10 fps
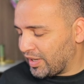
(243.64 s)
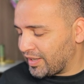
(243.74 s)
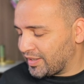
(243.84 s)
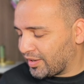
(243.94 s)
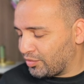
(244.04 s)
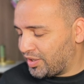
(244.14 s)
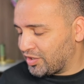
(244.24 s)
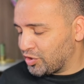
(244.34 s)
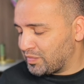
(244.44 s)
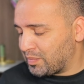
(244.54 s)
لك ان راهو نحن
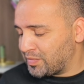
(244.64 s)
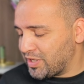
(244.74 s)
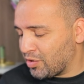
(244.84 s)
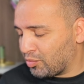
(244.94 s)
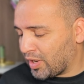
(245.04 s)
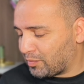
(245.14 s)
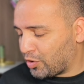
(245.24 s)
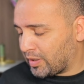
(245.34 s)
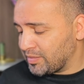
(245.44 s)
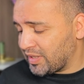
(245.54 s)
جبنا ب
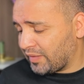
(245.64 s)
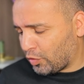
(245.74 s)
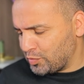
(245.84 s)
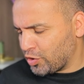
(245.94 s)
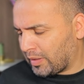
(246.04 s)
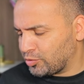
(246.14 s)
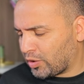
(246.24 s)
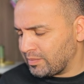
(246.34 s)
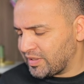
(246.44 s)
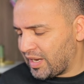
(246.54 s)
154 او
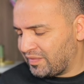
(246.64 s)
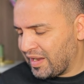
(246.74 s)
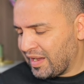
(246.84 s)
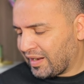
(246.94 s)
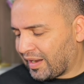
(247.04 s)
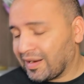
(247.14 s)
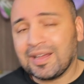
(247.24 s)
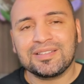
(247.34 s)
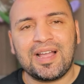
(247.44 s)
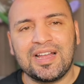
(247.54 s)
155 الف
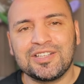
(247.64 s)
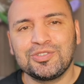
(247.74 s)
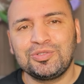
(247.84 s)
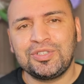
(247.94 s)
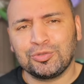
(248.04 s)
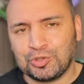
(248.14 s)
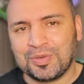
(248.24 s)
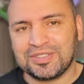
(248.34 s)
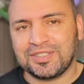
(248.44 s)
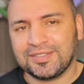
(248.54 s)
خلاط حلزوني
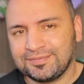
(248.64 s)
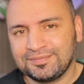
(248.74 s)
اوتوماتيك